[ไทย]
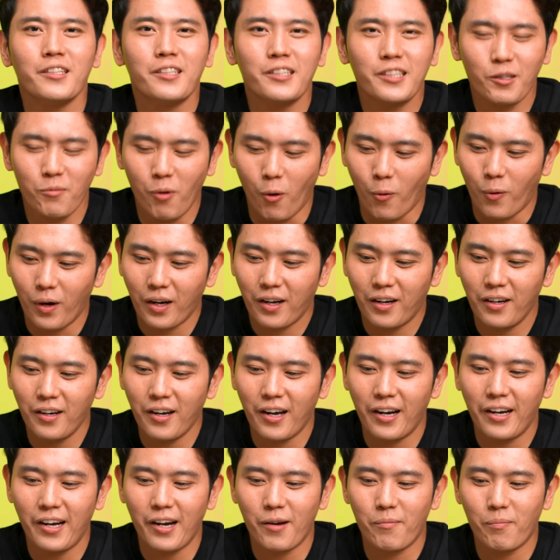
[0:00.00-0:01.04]
จริงๆต้องบอกว่าเกลื
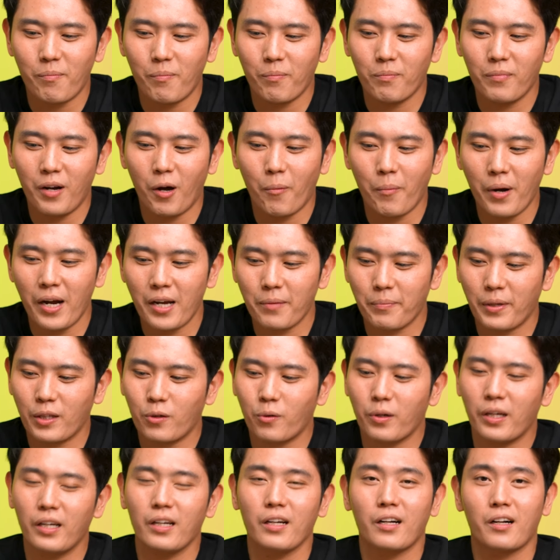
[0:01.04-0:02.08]
อเนี่ยเราไม่จำเป็น
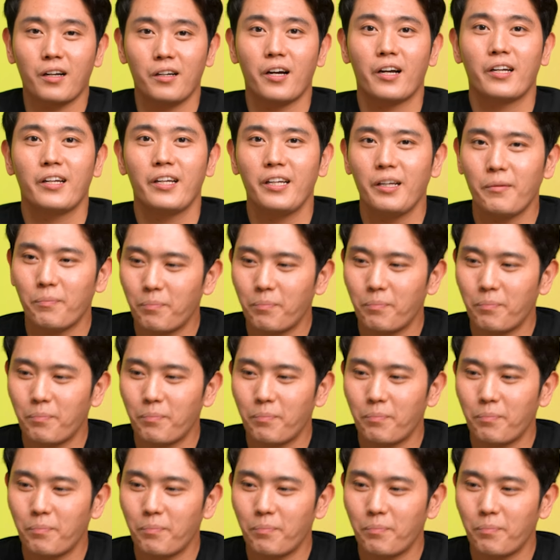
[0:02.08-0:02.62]
ต้องกินเกลือที่